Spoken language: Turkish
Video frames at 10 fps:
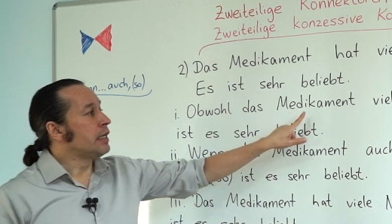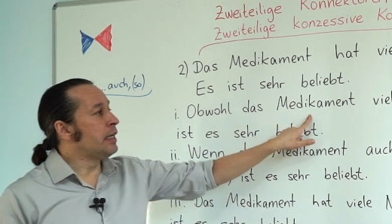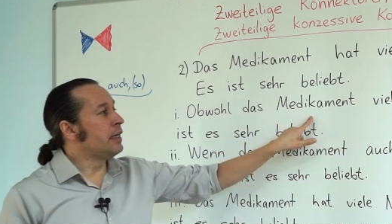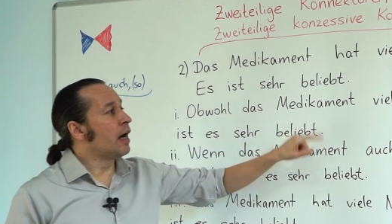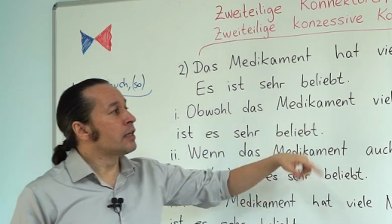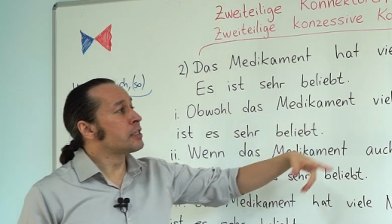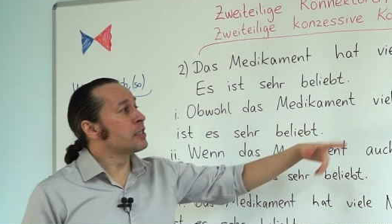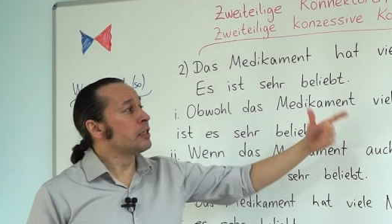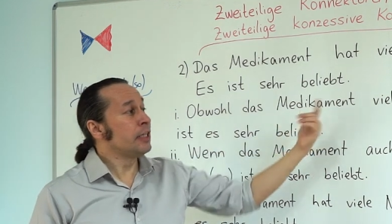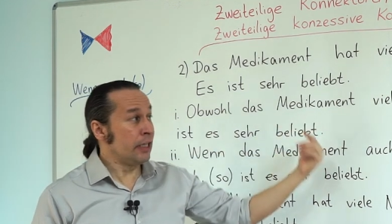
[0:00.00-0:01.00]
İlaç,
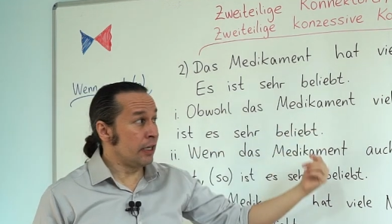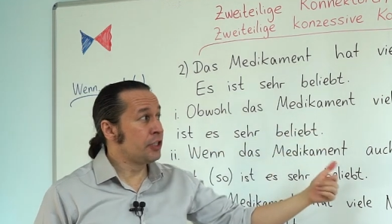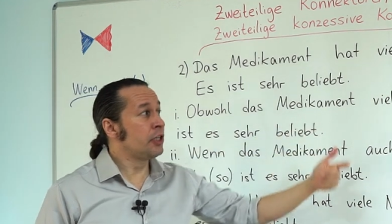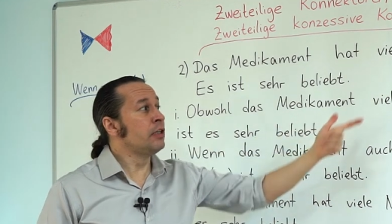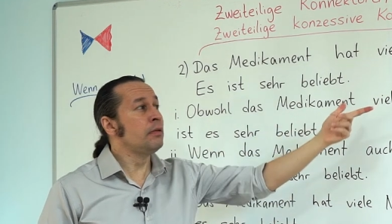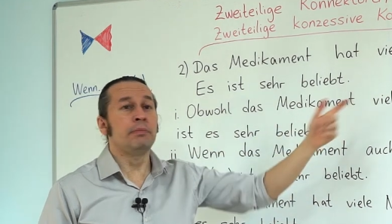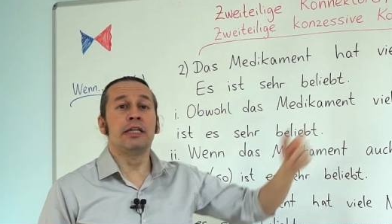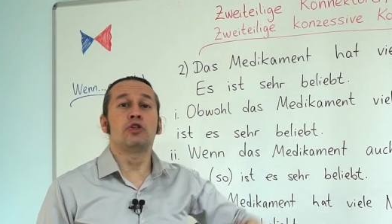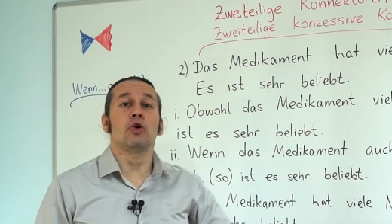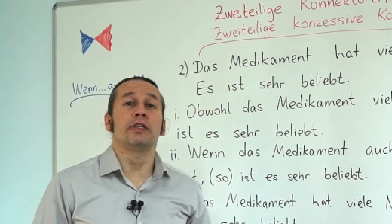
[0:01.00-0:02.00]
ilacın
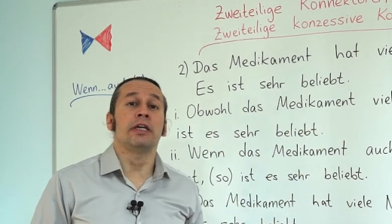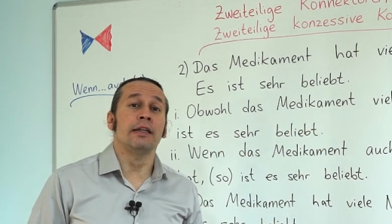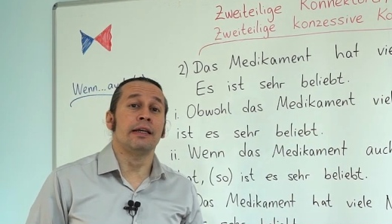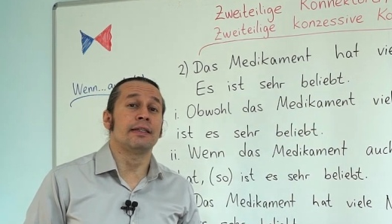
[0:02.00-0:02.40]
birçok yan